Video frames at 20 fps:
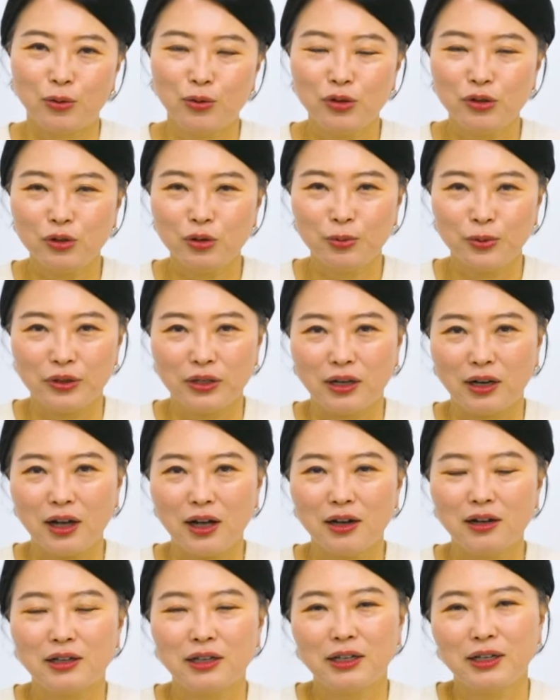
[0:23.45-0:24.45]
오늘도
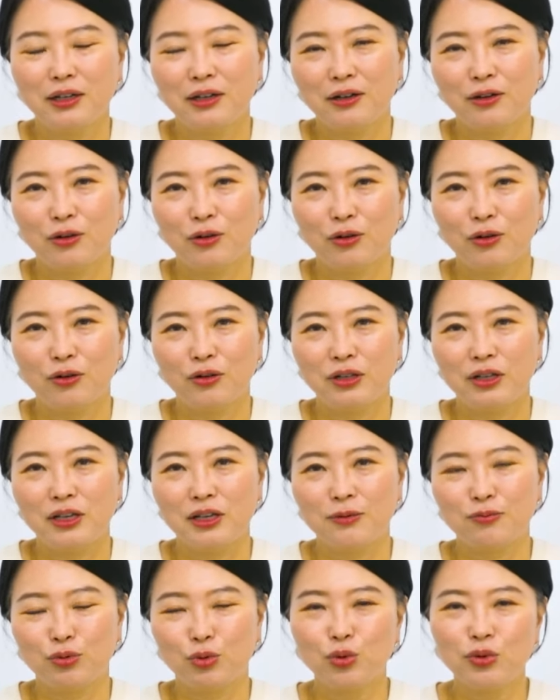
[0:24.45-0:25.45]
보니까 어,
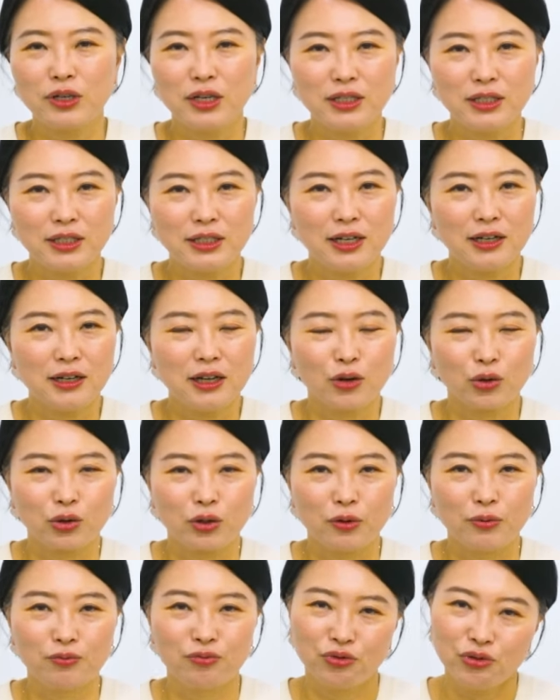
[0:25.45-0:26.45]
이 부동산 시장의
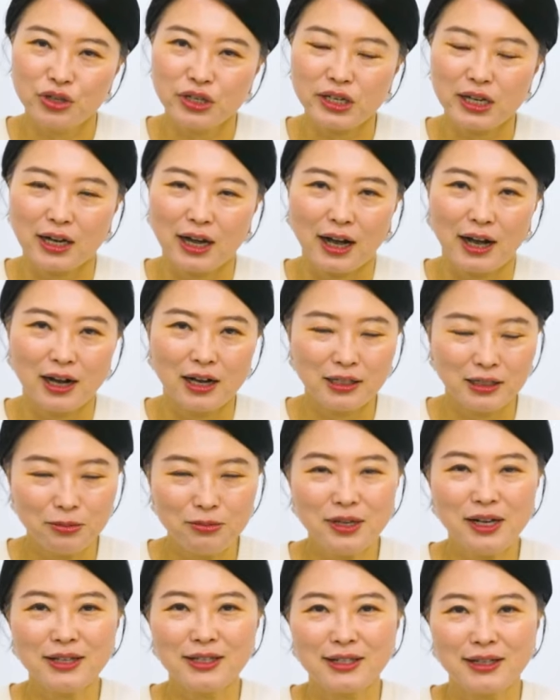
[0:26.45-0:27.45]
어떤 분위기가
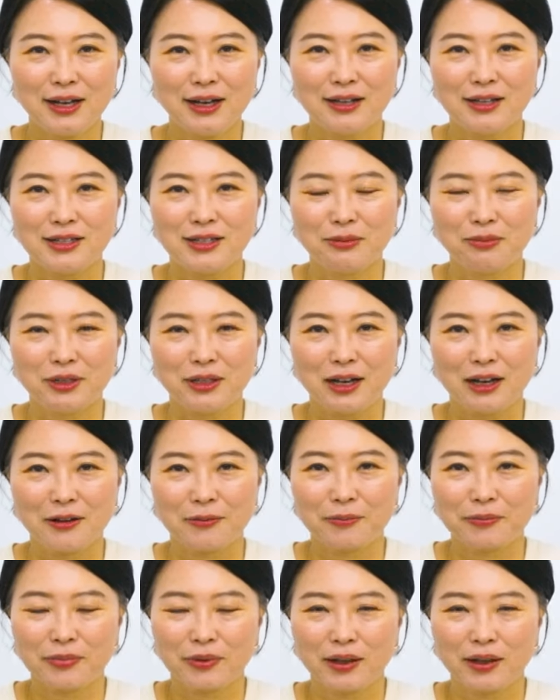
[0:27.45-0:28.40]
심상치가 않습니다.